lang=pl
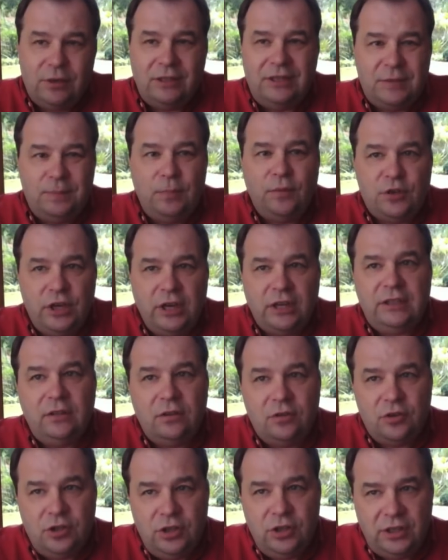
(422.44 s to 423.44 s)
na przykład jest
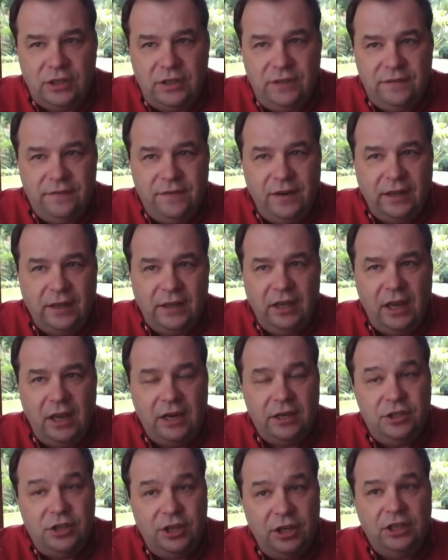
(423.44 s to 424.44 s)
powszechne oczekiwanie,
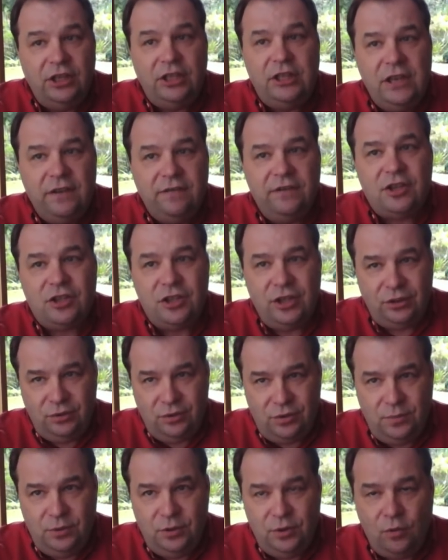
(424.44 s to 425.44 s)
ale dzisiaj nikt nie wie jeszcze jak to
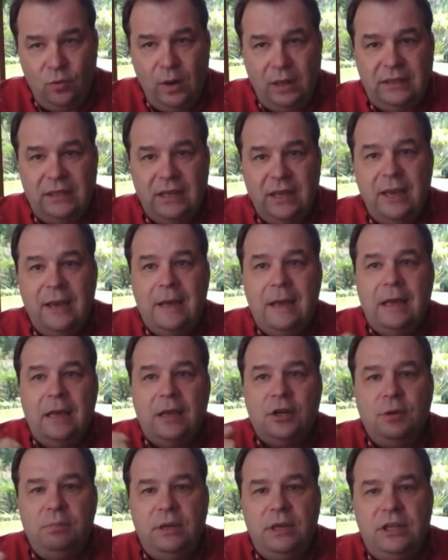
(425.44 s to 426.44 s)
zrobić dokładnie,
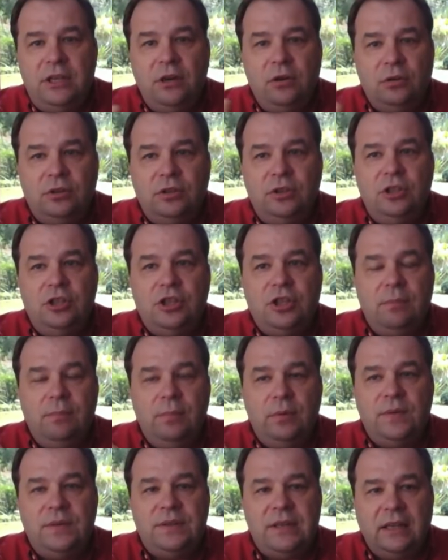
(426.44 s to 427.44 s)
żeby linie lotnicze
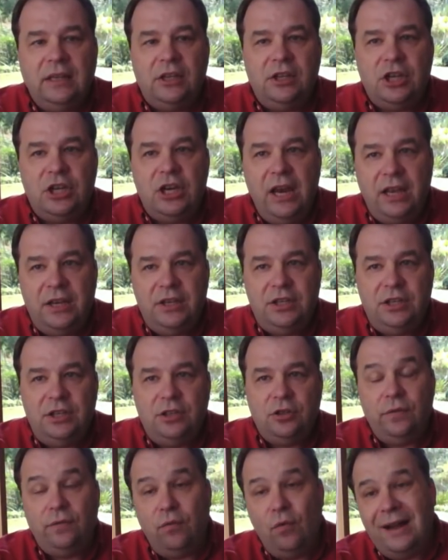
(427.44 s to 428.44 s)
były w stanie śledzić,
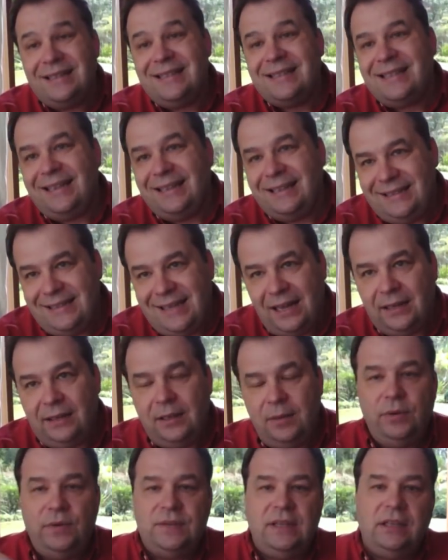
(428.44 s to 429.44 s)
czy władze sanitarne
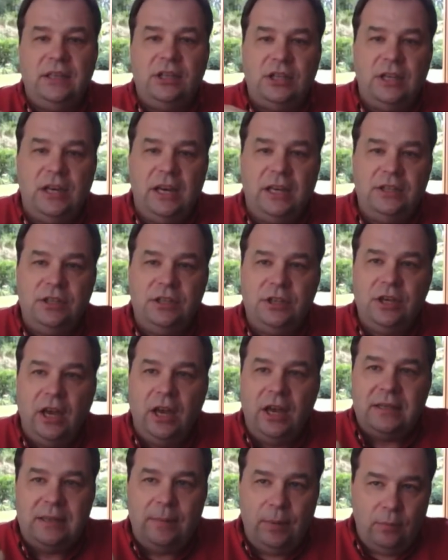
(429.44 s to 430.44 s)
były w stanie śledzić
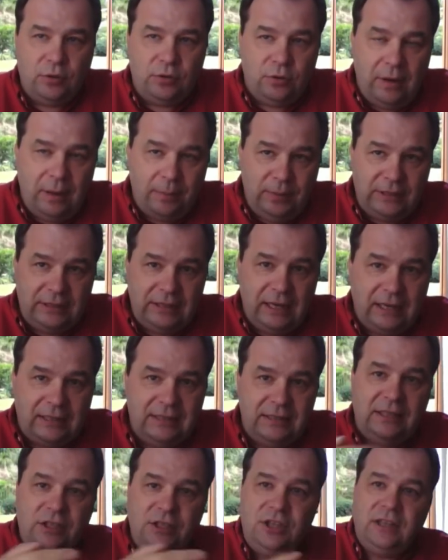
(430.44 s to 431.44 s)
za pomocą
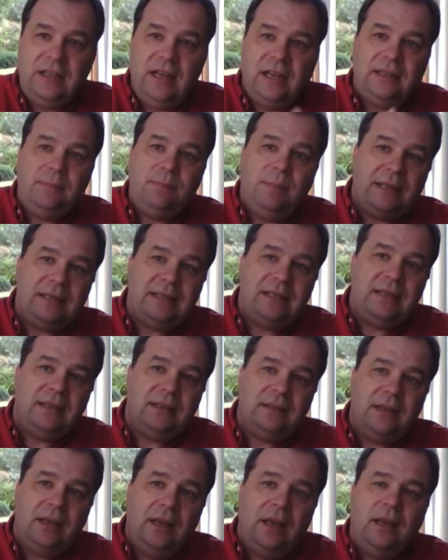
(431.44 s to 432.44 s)
aplikacji, gdzie dany
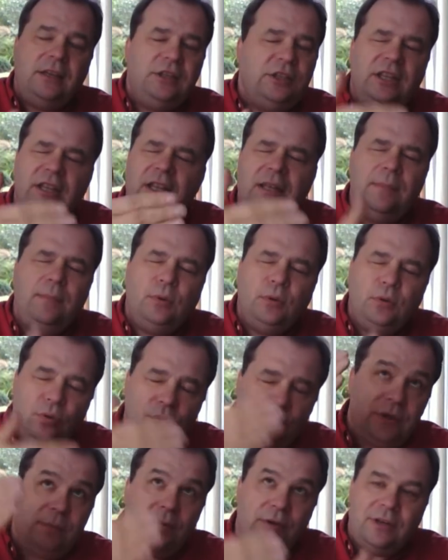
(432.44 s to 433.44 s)
pacjent, e, gdzie dany
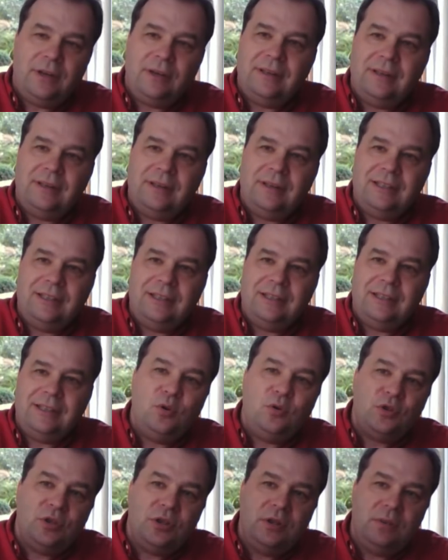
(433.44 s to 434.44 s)
podróżny, Boże, gdzie
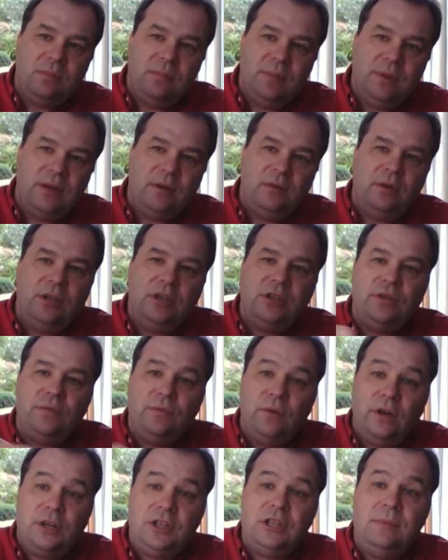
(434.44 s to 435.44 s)
dany podróżny był i
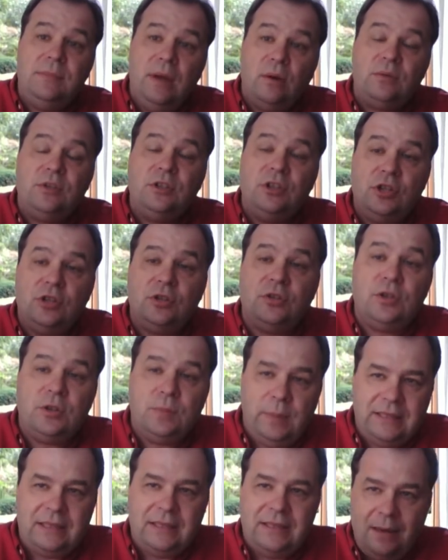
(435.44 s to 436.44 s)
czy właśnie miał styczność z
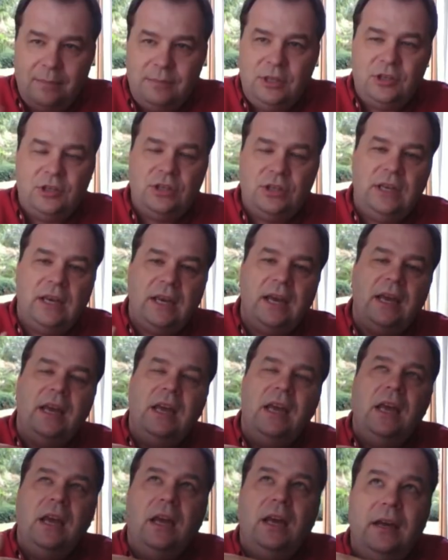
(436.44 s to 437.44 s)
pacjentami, czy nie,
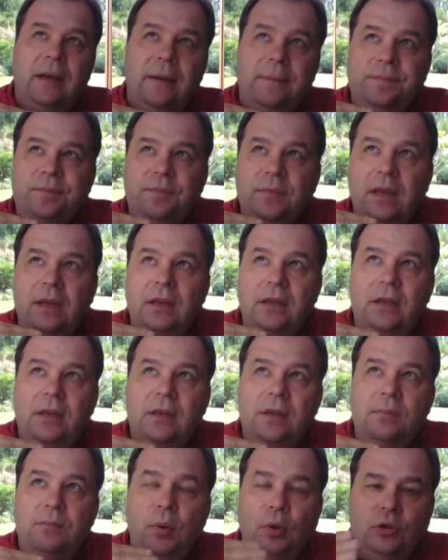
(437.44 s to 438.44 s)

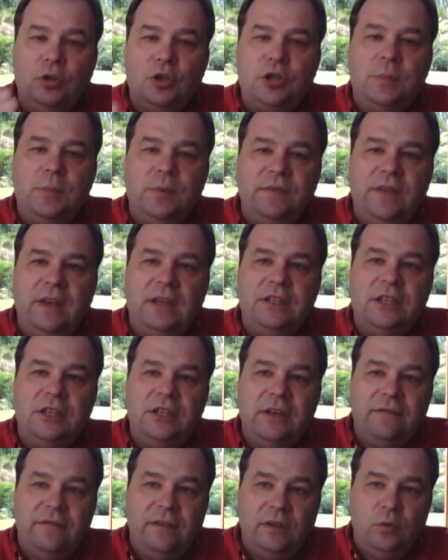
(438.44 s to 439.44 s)
y, po to, żeby
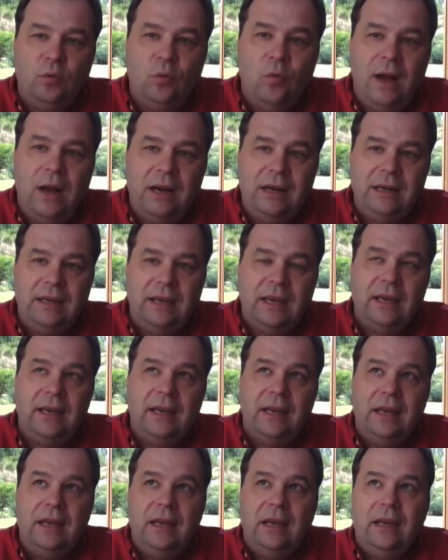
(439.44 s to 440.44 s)
wiedzieć
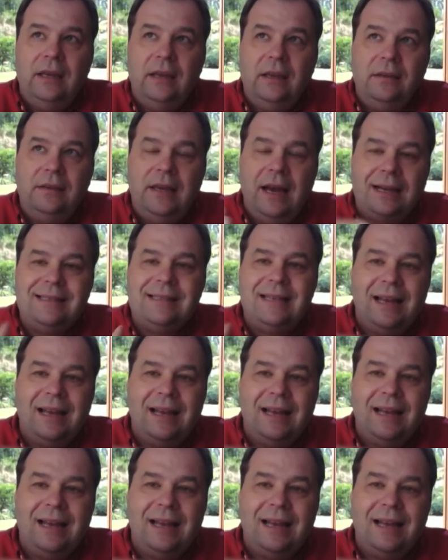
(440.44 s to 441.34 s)
ewentualnie E, jak za